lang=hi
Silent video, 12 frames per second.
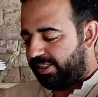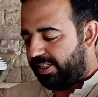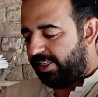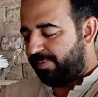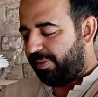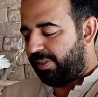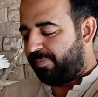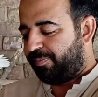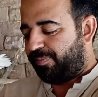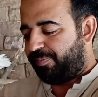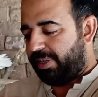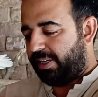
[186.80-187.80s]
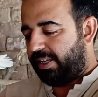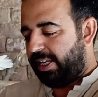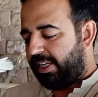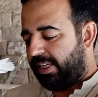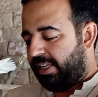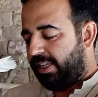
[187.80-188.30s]
इसके लिए भी हम पेयर
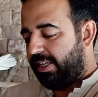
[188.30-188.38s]
लाएंगे